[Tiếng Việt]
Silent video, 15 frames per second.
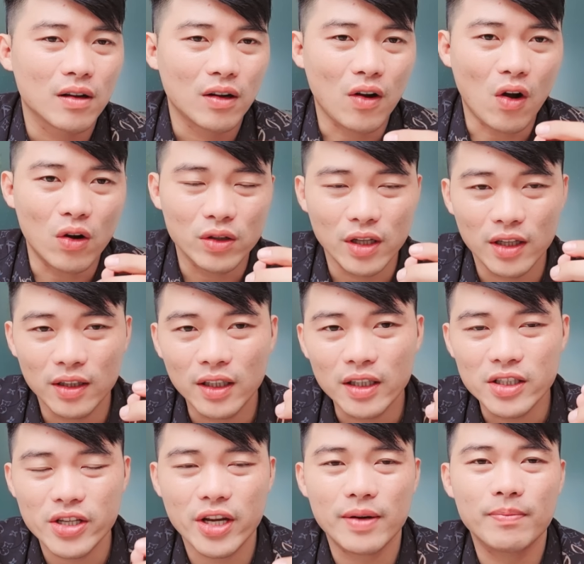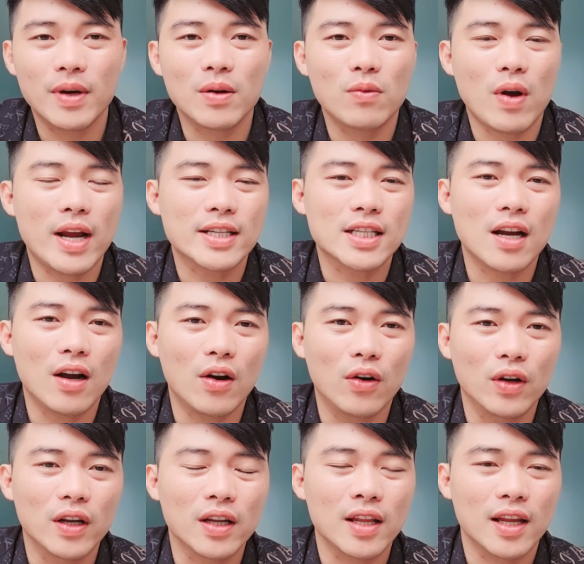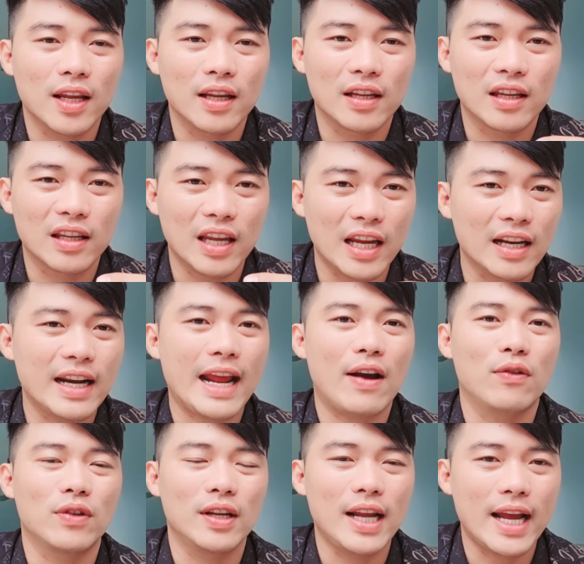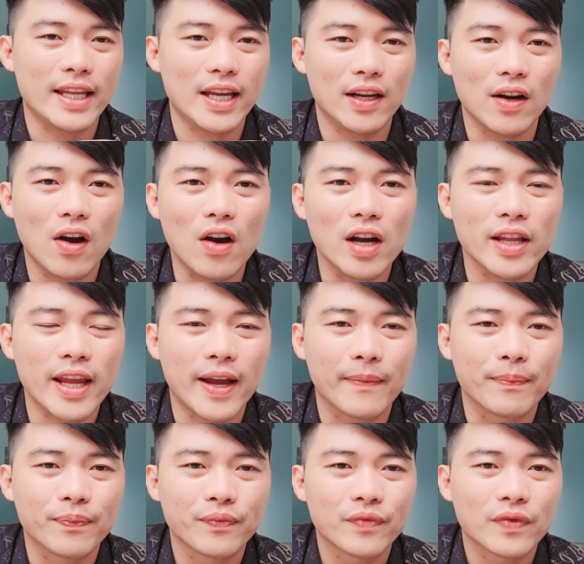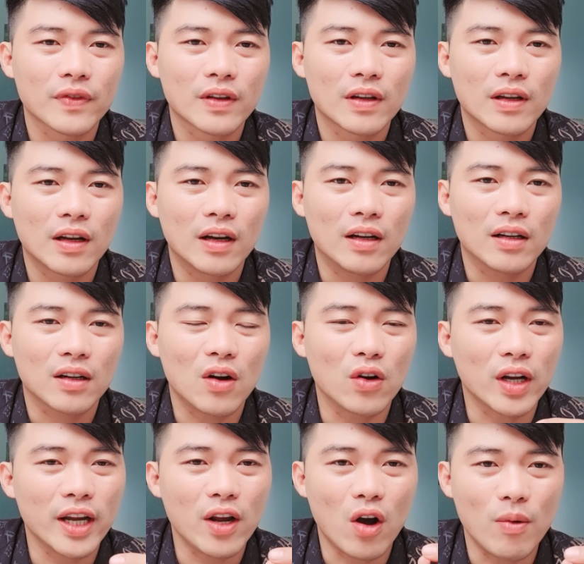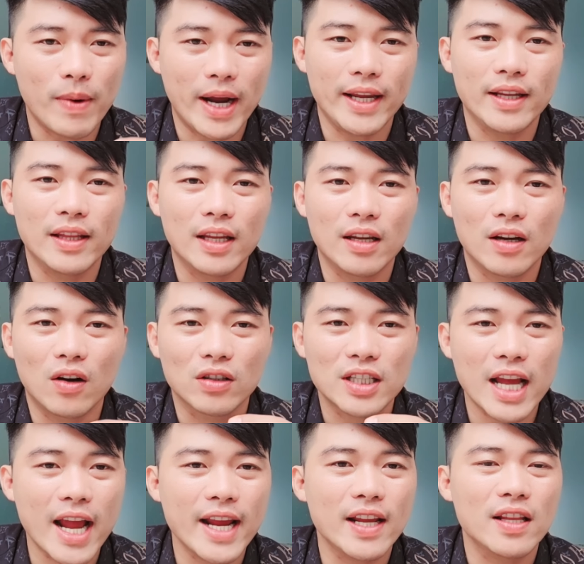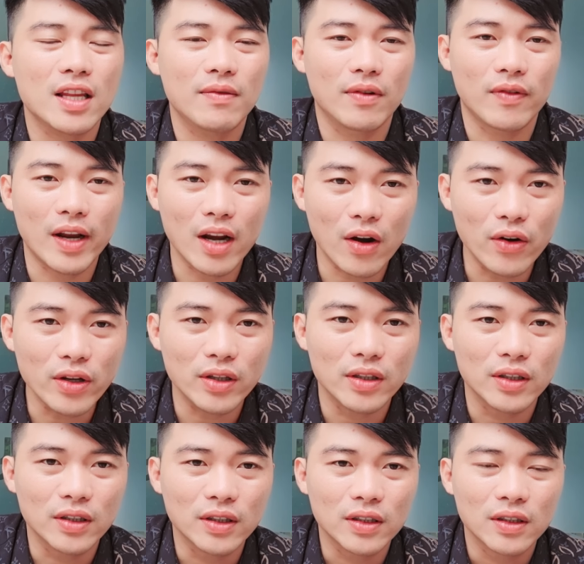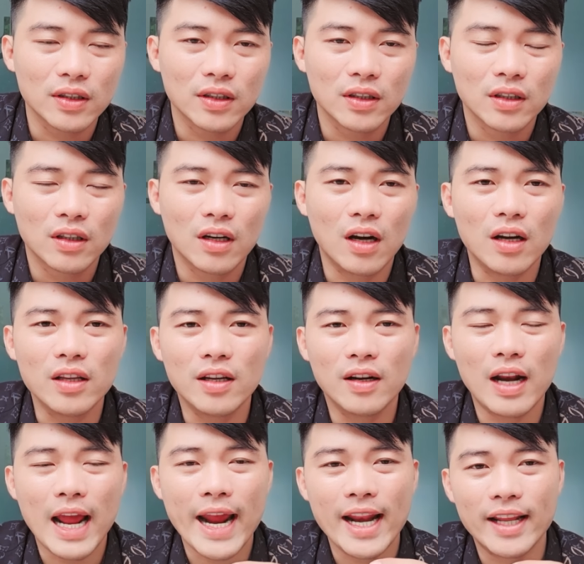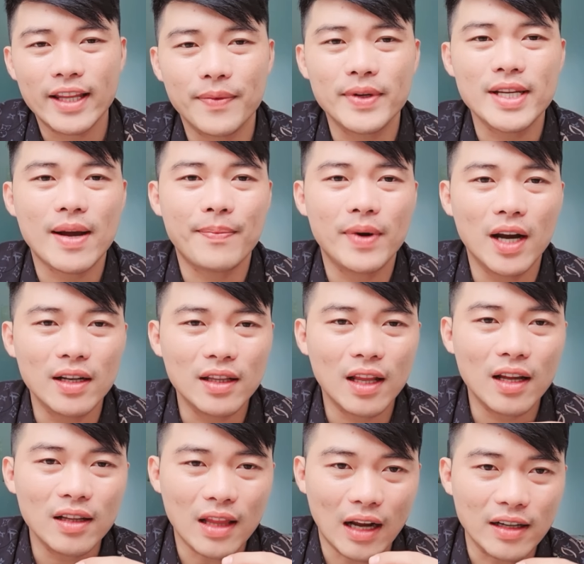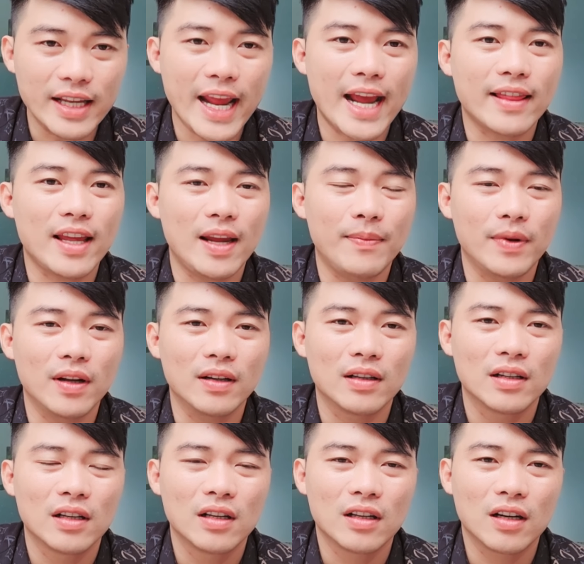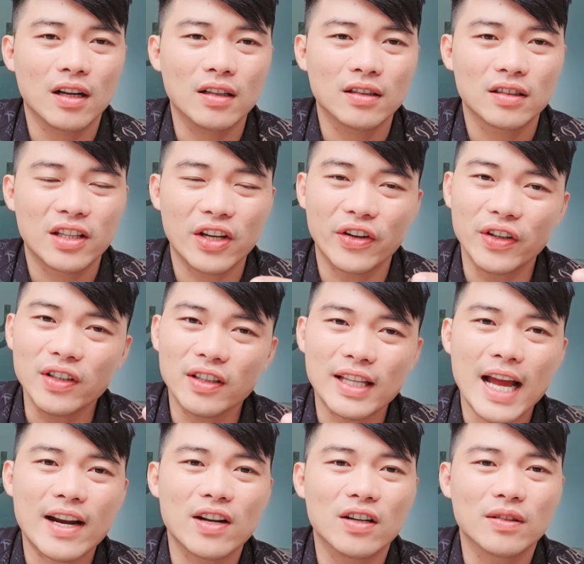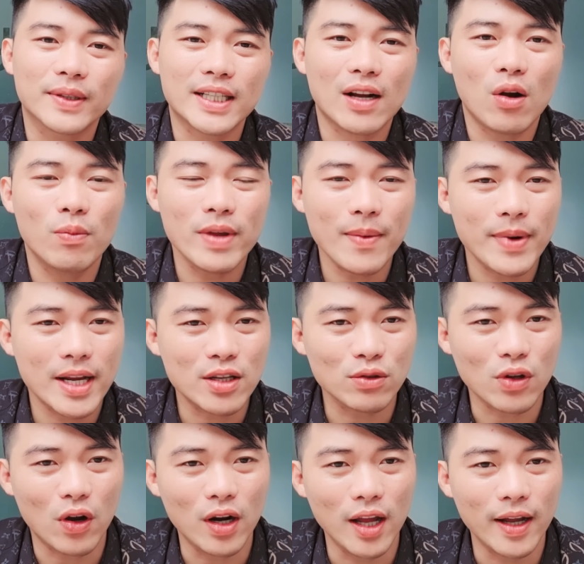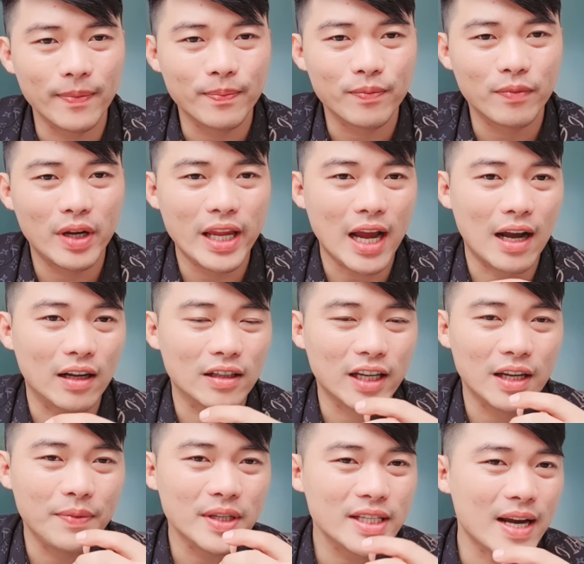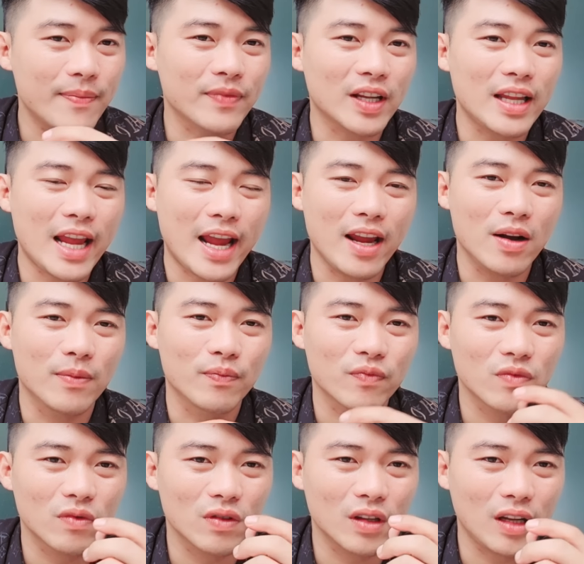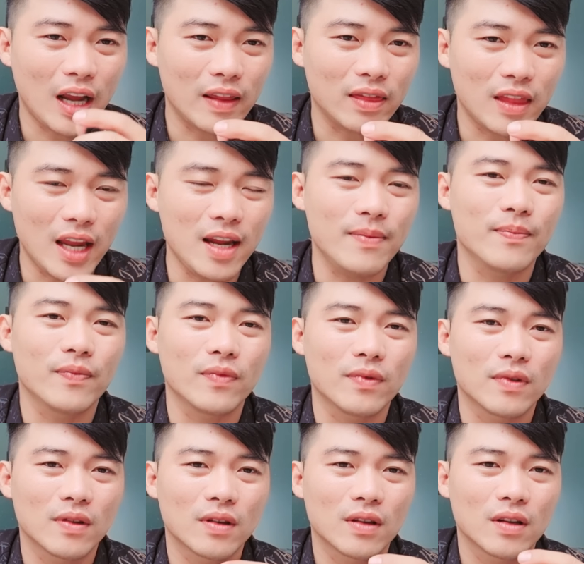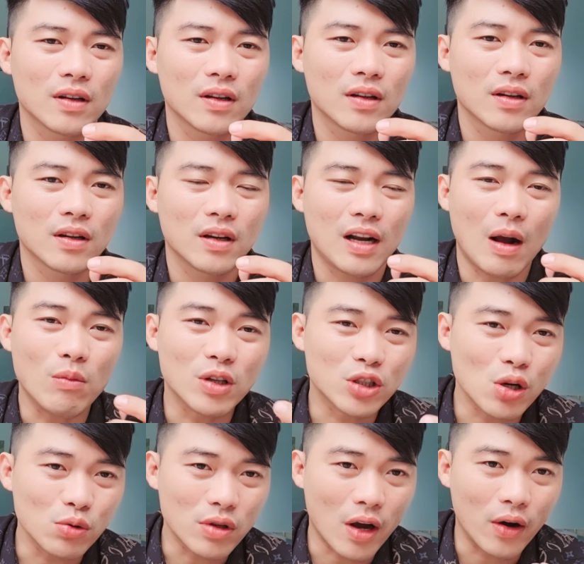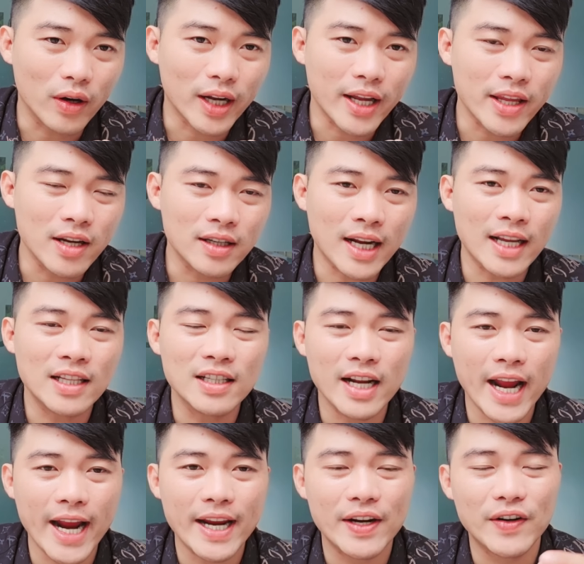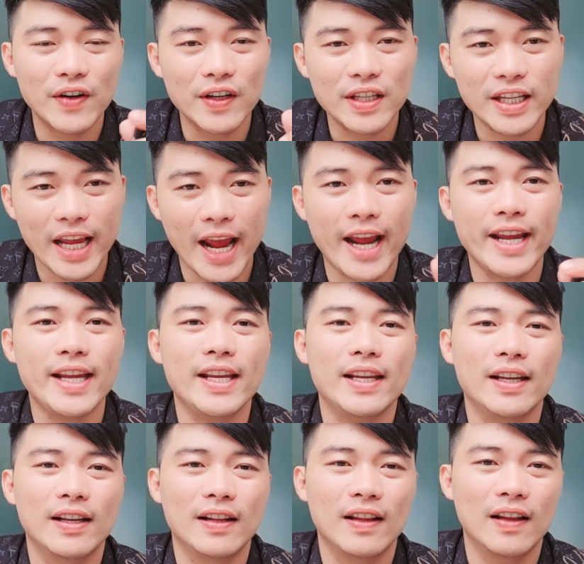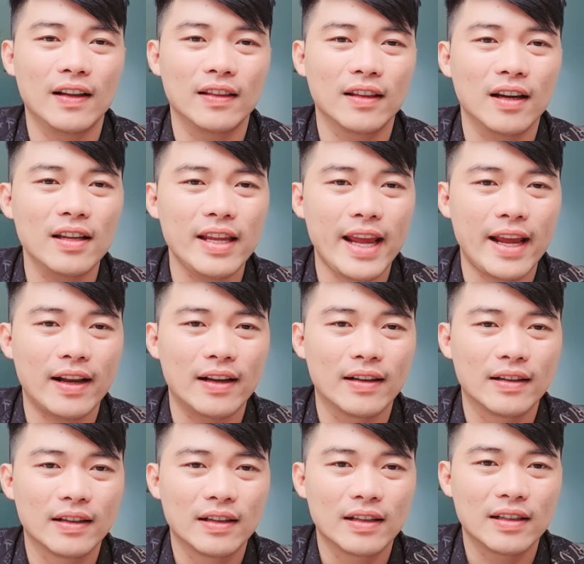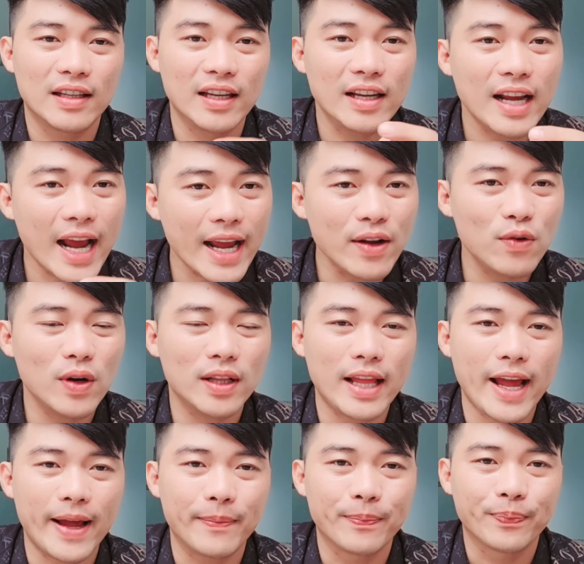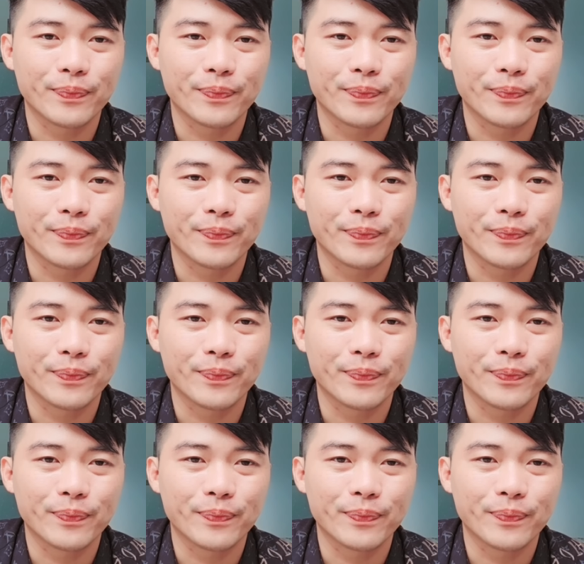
còn những cái chuyện bên ngoài xã hội thì chuyện nào thì ra chuyện đó cả nhà đôi khi họ bậy thì họ sai thì mình phải nói đó như nay Bích Trâm đến tới tận nhà tìm rồi đó đó chửi người ta được mà sao không dám để số điện thoại lên bây giờ chị Bích Trâm cả nhà thấy không cái tìm không được số điện thoại cái nhất cái thứ hai nữa chạy lên tới nhà chị gái của anh ta